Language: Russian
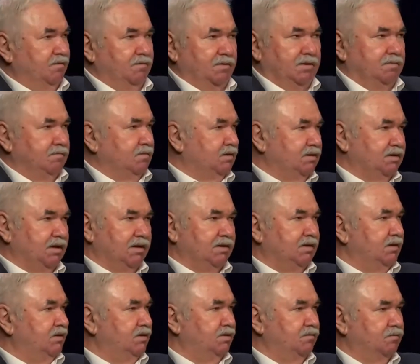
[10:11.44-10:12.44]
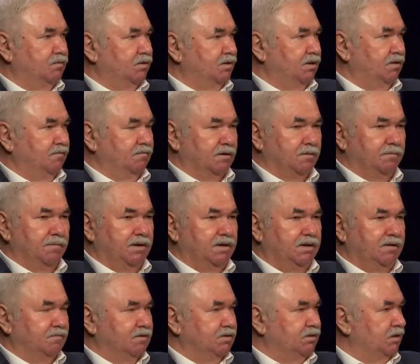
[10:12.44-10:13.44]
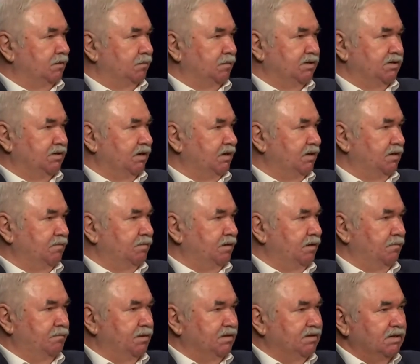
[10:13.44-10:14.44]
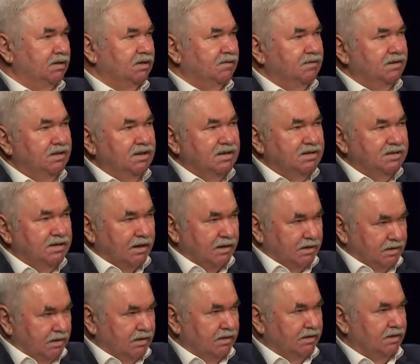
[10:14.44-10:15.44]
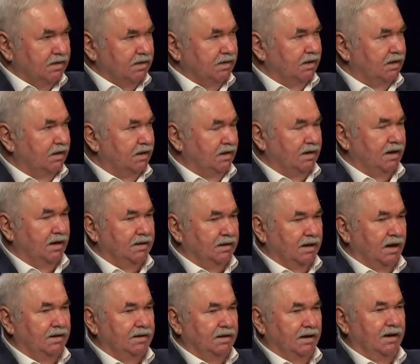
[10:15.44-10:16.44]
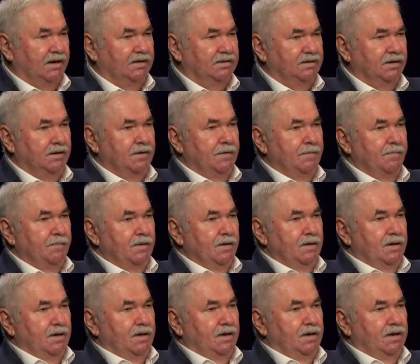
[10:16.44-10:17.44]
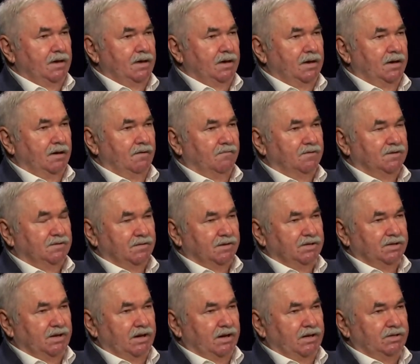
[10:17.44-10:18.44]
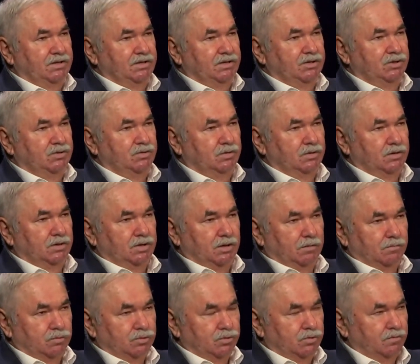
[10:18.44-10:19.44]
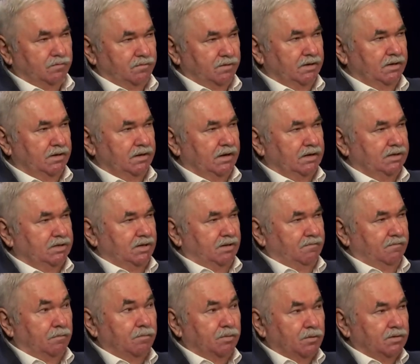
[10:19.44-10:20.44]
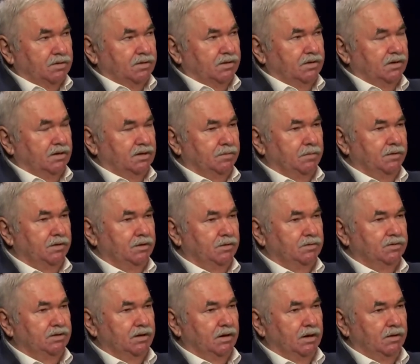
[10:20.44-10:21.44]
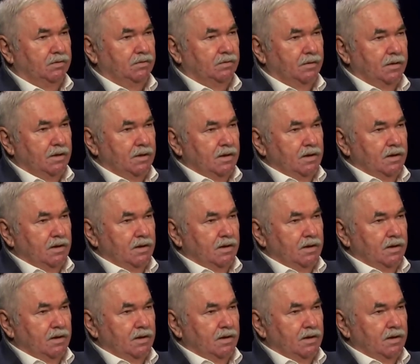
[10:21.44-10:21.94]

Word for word: мы видим, кстати, и сегодня и в Армении, и в Азербайджане. Без этого нельзя делать этот а, анализ. И возвращаясь еще к тому, что вы начали вопрос господину Царану,